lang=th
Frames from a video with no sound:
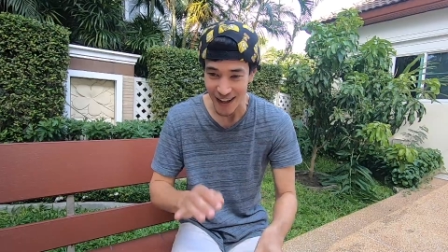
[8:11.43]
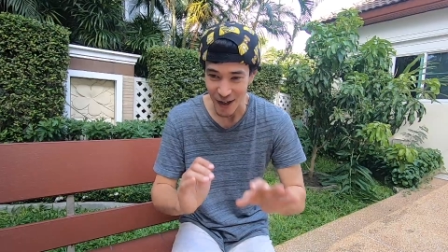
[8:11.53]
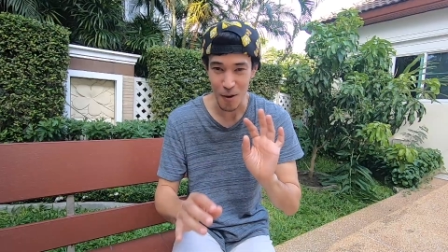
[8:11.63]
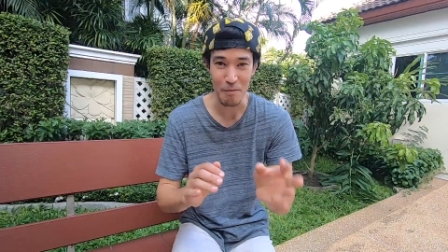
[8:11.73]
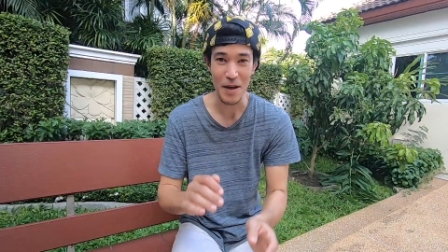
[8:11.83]

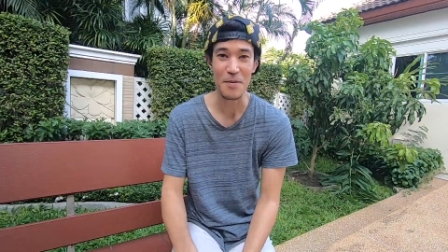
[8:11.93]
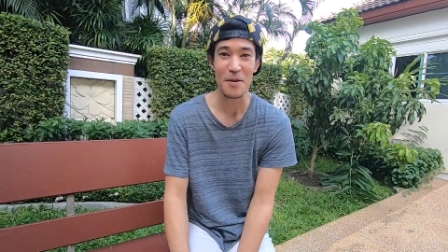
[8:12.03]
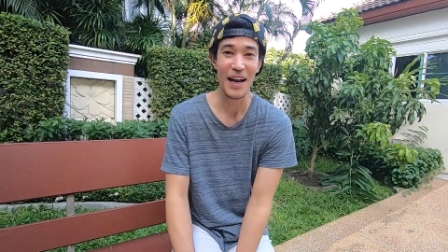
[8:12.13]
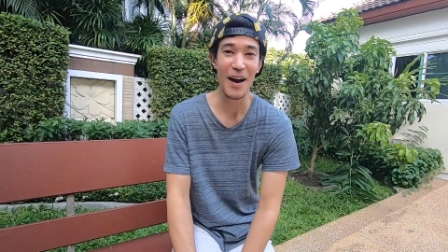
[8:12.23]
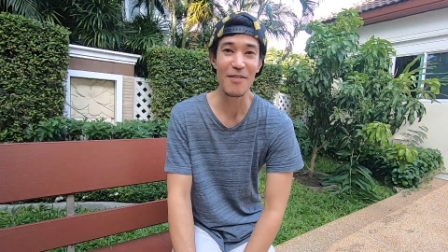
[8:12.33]
คอมเมนต์
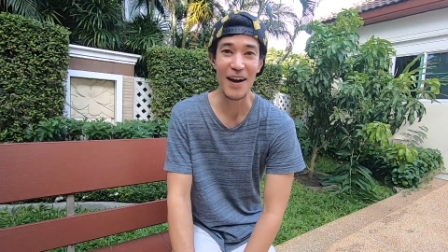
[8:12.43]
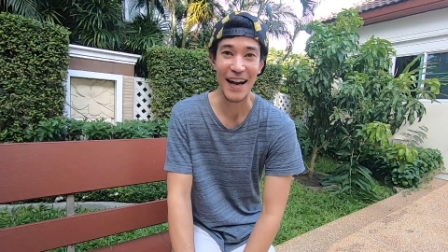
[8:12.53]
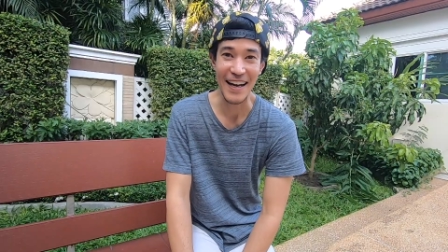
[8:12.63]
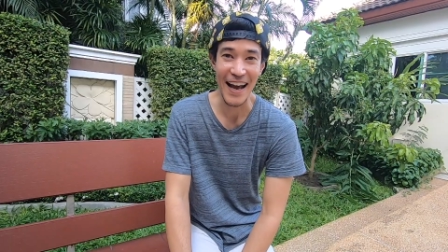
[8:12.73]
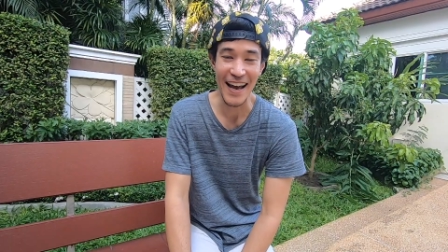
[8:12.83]
เล่าให้ฟัง
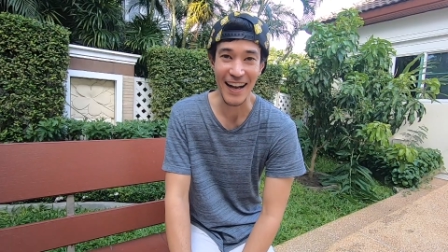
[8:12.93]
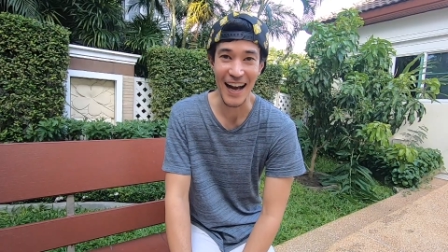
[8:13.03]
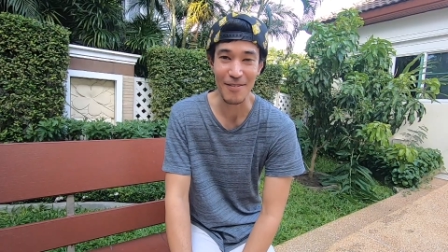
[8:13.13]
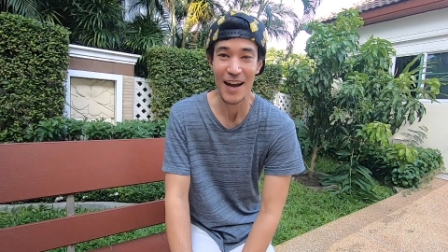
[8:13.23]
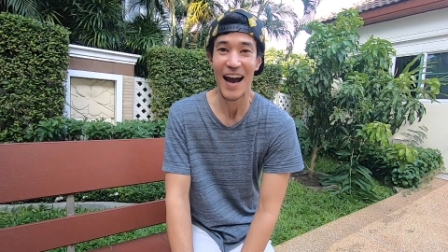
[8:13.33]
กันได้นะค
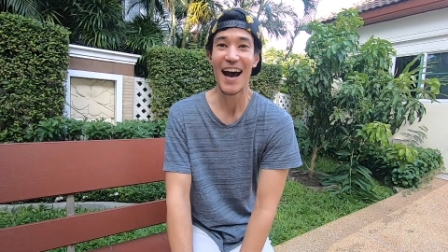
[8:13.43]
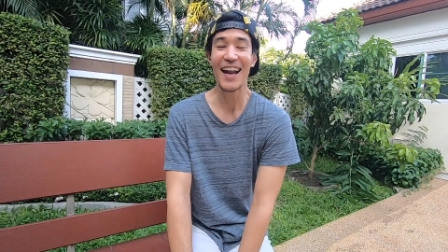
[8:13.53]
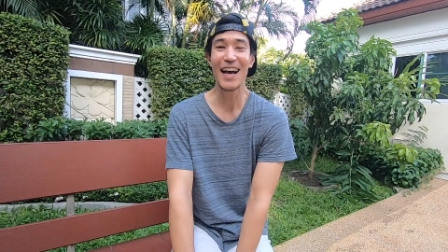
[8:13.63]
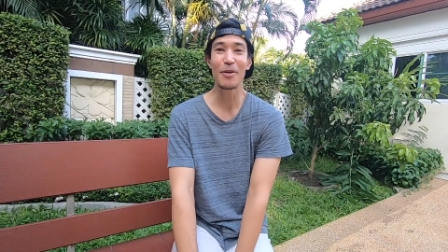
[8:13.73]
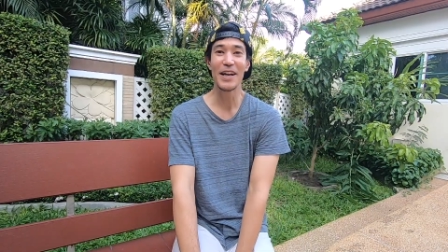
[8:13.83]
รับเอา
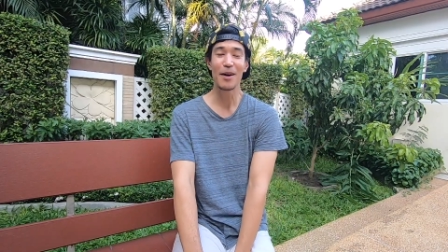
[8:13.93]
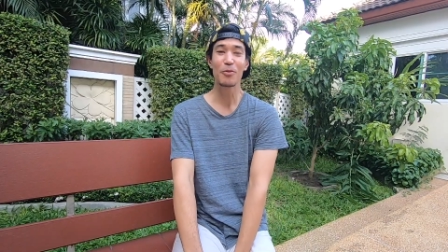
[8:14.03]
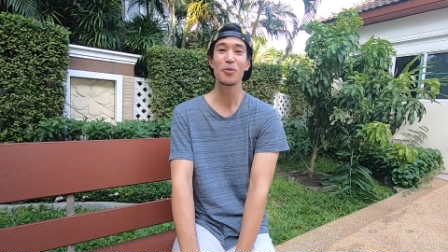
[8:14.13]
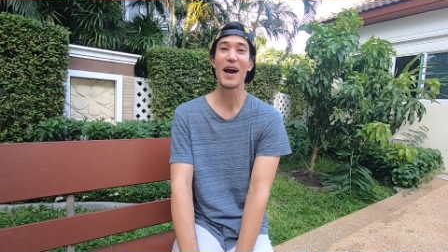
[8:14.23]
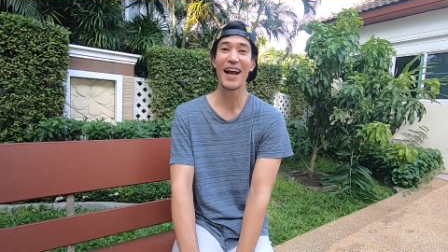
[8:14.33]
ละครับ วันนี้ขอบ
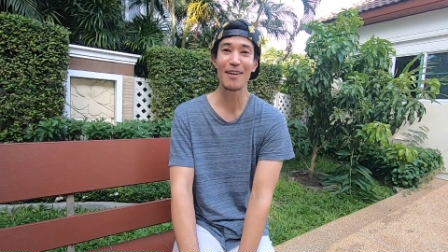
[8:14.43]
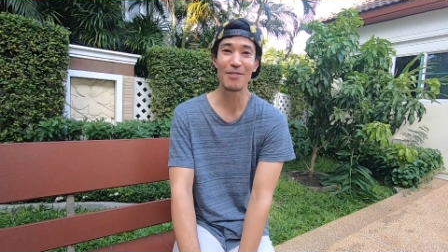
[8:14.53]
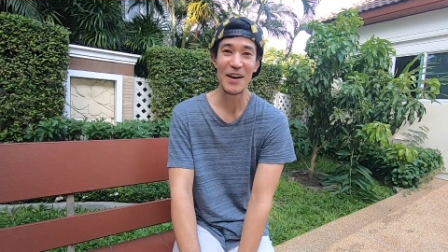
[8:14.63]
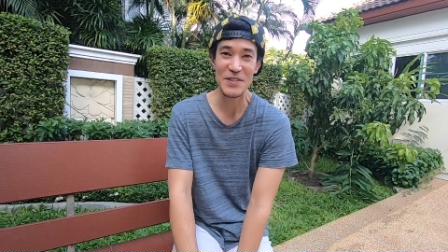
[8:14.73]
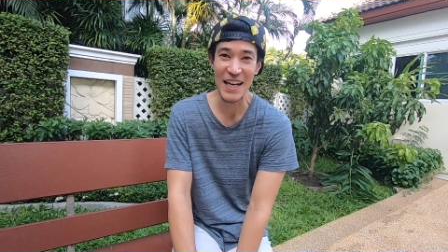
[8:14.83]
คุณมากครับ
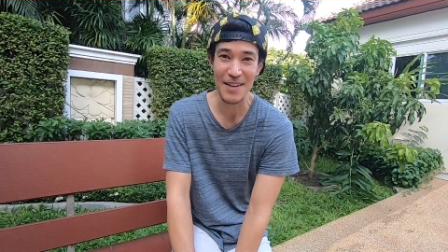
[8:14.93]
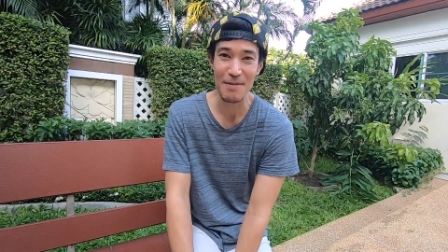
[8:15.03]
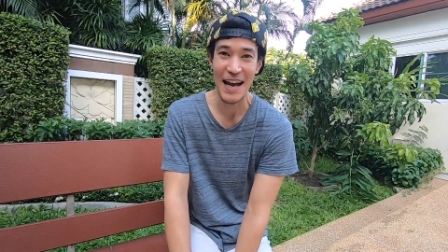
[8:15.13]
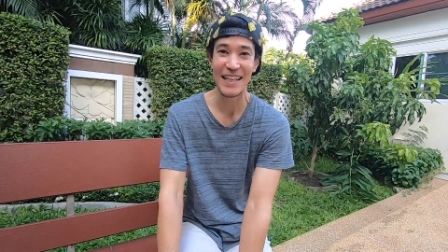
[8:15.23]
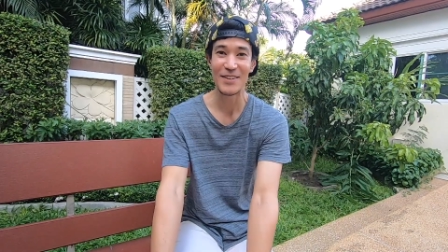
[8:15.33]
แล้วเจอกันให
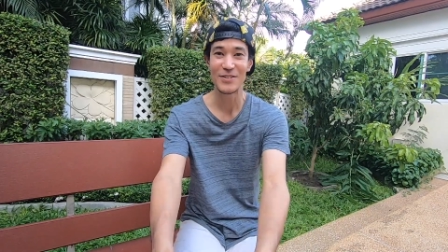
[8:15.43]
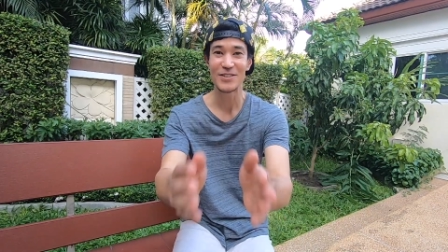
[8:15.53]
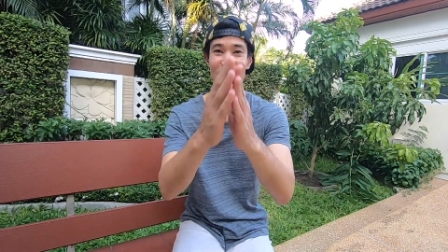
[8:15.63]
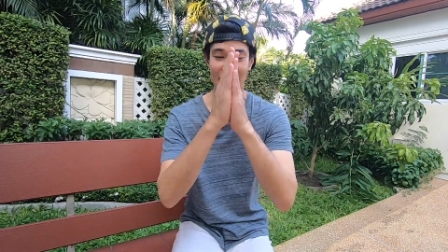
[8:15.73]
ม่ สวั